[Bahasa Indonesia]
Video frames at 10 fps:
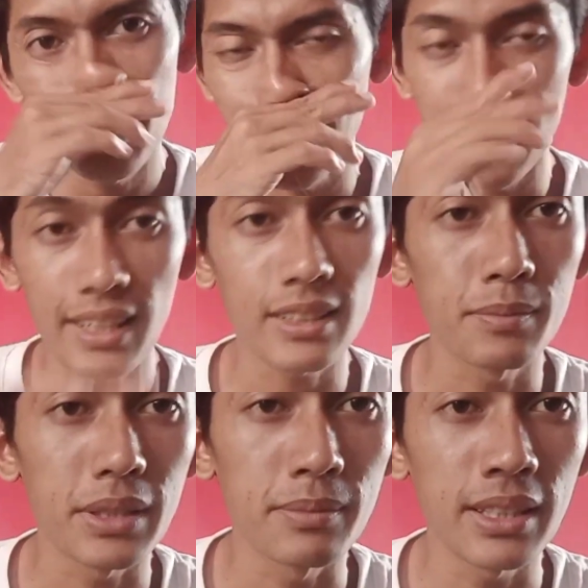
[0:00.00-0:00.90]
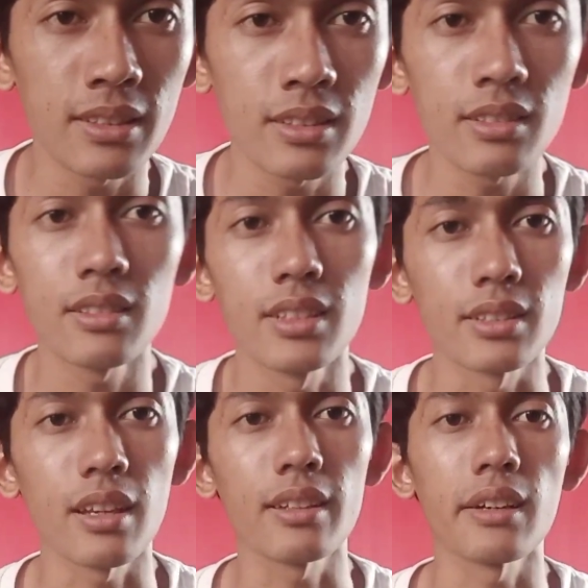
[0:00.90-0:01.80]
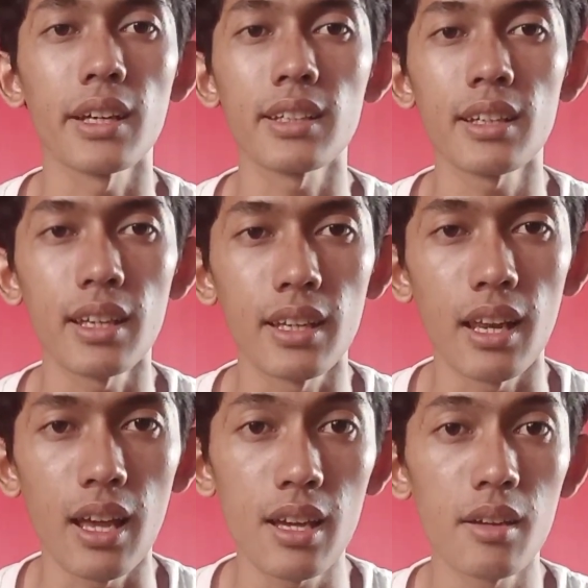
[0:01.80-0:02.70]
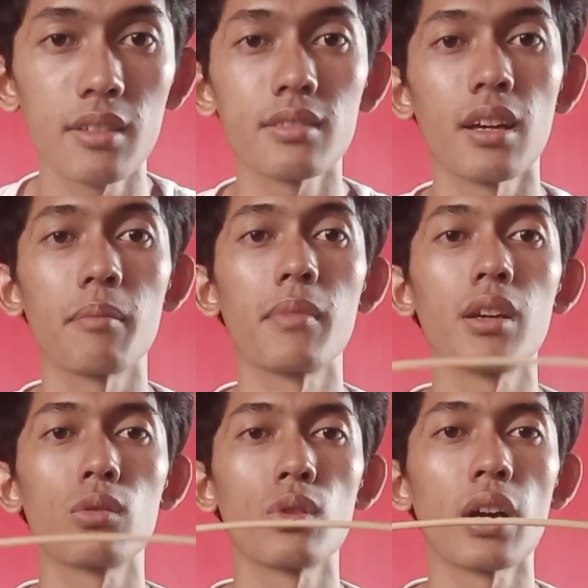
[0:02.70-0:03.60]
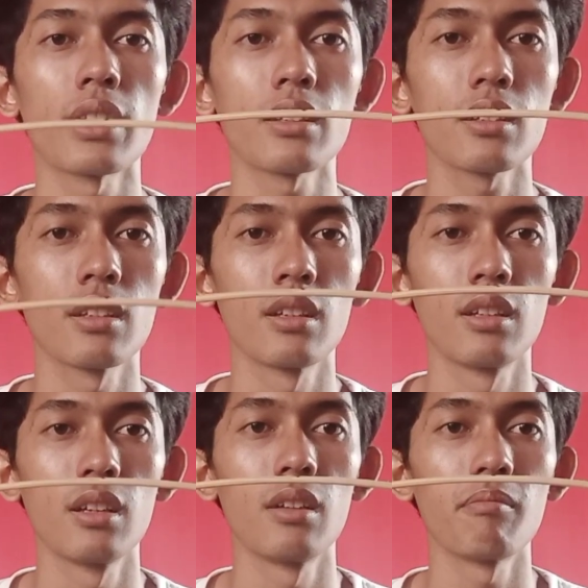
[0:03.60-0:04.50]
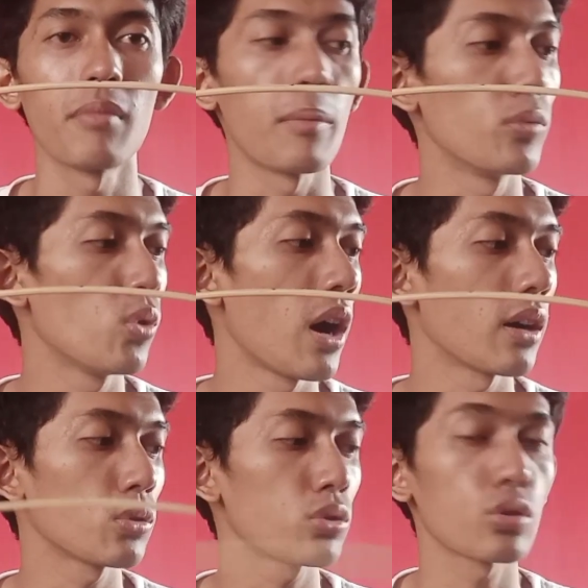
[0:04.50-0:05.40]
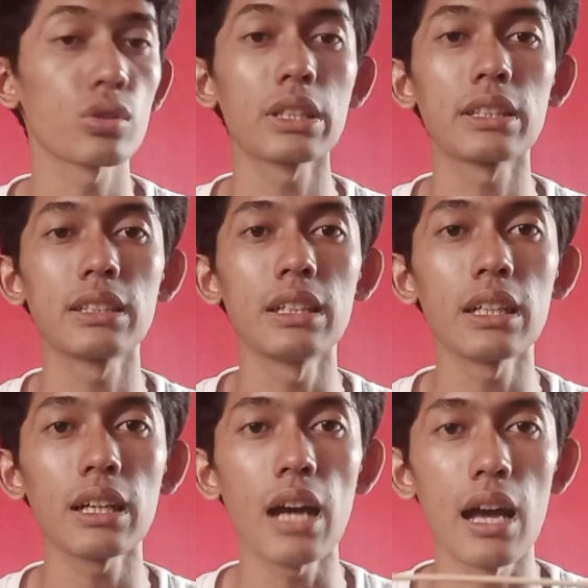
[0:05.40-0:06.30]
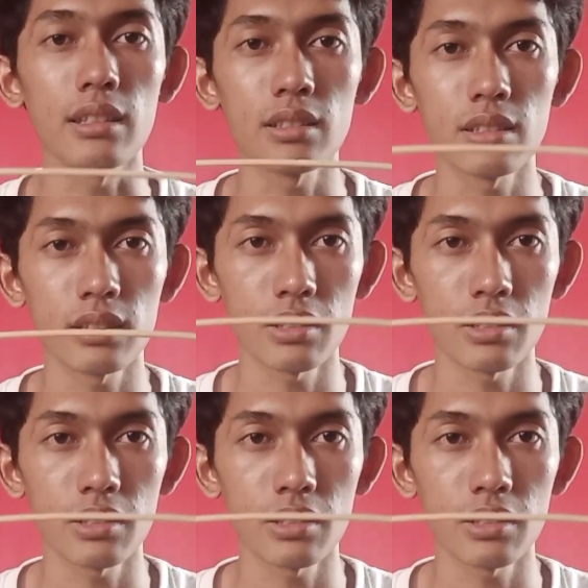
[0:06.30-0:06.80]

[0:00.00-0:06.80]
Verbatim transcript: nah ingat teman-teman yang saya sarankan adalah saat melengkungan bambu harus keras